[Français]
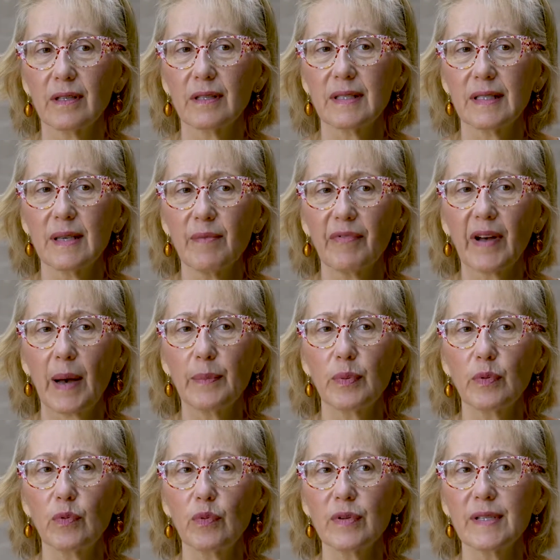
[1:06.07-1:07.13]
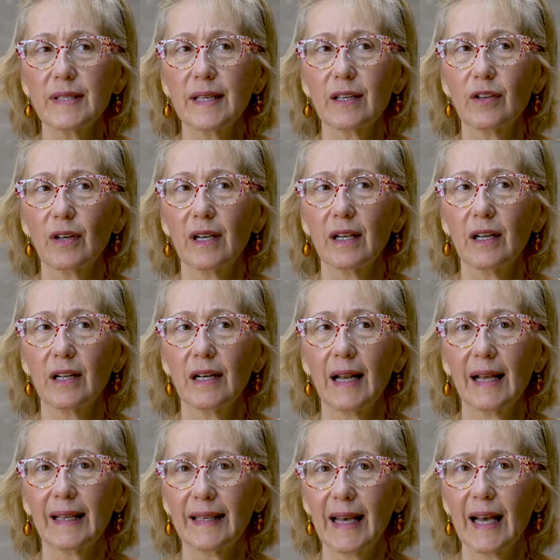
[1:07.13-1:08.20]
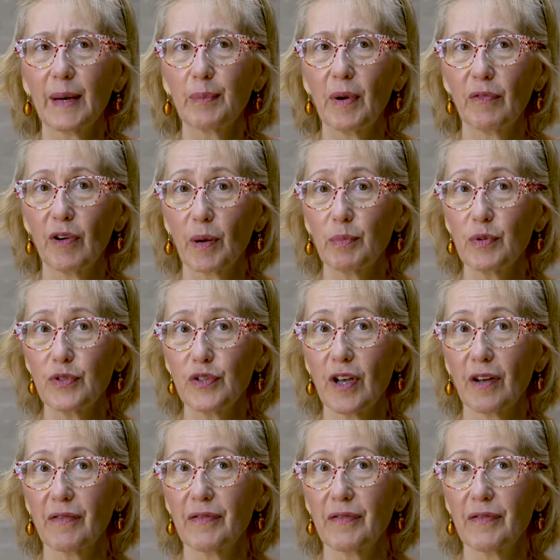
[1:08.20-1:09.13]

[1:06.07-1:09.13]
ce qui me frappe beaucoup, c'est que la guerre peut avoir plusieurs